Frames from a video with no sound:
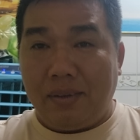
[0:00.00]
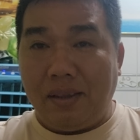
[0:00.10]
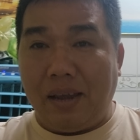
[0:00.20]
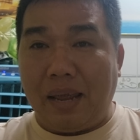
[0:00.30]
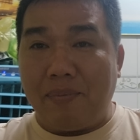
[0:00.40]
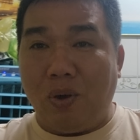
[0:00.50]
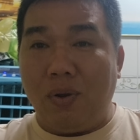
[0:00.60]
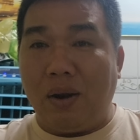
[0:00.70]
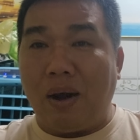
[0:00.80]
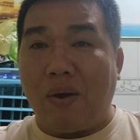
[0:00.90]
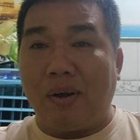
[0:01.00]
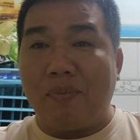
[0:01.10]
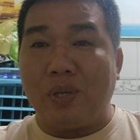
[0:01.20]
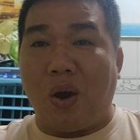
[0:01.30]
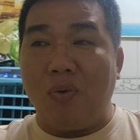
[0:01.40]
chứ anh em nuôi lâu lâu anh
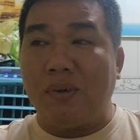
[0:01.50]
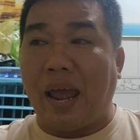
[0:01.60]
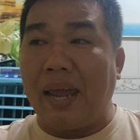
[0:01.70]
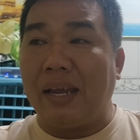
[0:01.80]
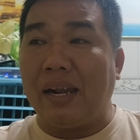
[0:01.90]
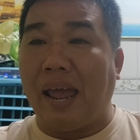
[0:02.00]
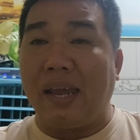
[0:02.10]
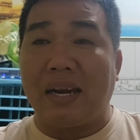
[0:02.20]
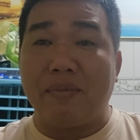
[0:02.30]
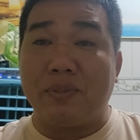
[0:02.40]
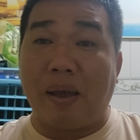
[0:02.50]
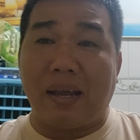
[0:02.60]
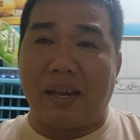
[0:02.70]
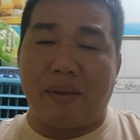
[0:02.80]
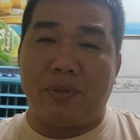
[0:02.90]
em sổ một tháng hai tháng anh em bắt
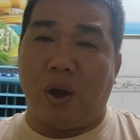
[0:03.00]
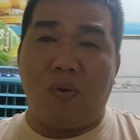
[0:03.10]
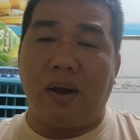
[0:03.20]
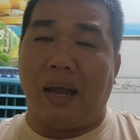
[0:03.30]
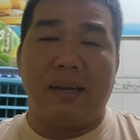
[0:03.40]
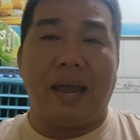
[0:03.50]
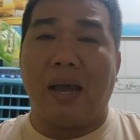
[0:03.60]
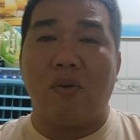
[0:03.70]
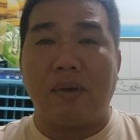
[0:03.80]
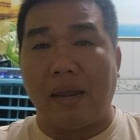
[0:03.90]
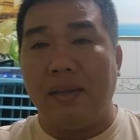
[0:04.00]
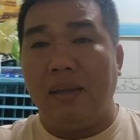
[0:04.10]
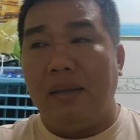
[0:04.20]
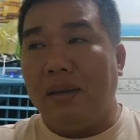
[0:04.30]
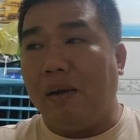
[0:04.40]
anh em sổ một lần gà cũng hay
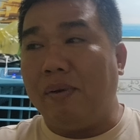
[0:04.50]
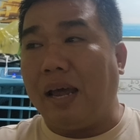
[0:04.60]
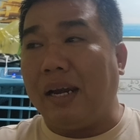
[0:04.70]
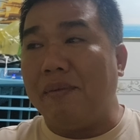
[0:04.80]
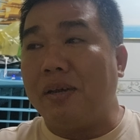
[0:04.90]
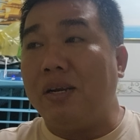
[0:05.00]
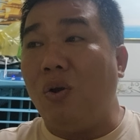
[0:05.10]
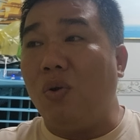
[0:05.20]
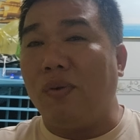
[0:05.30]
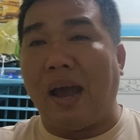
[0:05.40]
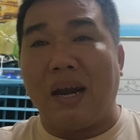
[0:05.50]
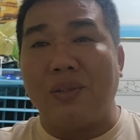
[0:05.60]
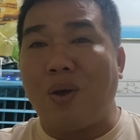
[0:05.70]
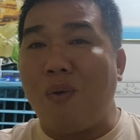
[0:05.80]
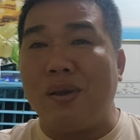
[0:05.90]
không phải là anh em cứ nuôi con gà
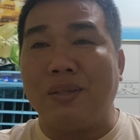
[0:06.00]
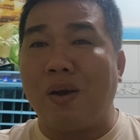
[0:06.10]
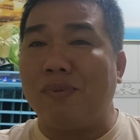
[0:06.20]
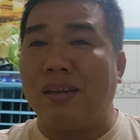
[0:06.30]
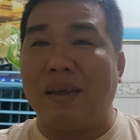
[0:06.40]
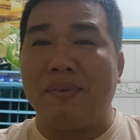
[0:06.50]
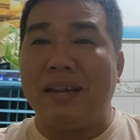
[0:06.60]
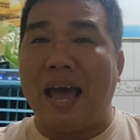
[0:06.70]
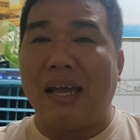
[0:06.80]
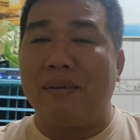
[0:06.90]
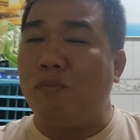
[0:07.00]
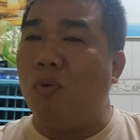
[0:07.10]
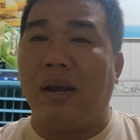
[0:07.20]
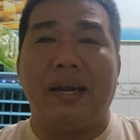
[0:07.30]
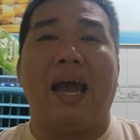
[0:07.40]
nó tốt thì tốt cho anh em đi đá cái
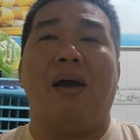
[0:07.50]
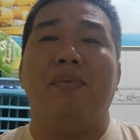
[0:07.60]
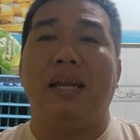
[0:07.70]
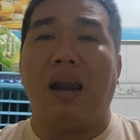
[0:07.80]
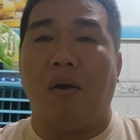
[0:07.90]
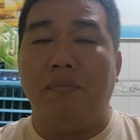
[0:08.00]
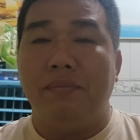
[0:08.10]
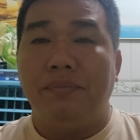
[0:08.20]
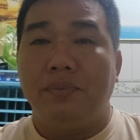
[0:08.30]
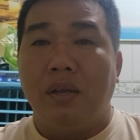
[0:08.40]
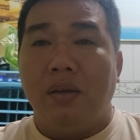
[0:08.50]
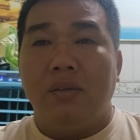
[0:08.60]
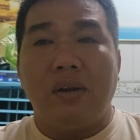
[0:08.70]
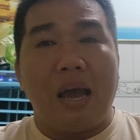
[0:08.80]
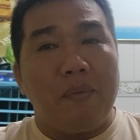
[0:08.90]
buông gà, gà không biết đá lộn
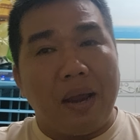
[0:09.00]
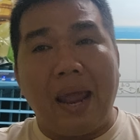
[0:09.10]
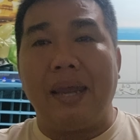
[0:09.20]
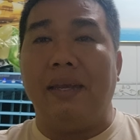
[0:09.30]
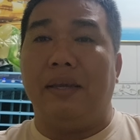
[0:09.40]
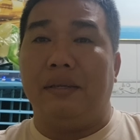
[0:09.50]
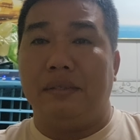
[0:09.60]
nó đó không hay